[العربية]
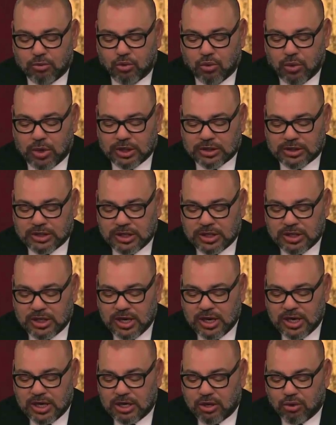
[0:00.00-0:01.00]
مواطن
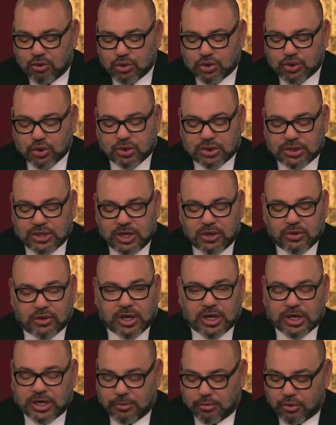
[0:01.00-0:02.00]
له شرطي
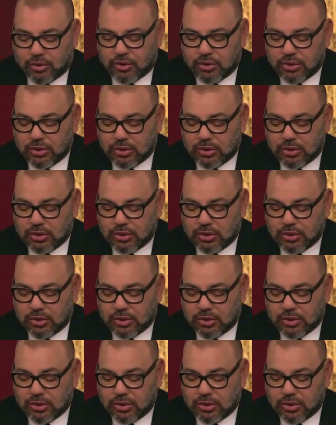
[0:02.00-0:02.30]
يراقبه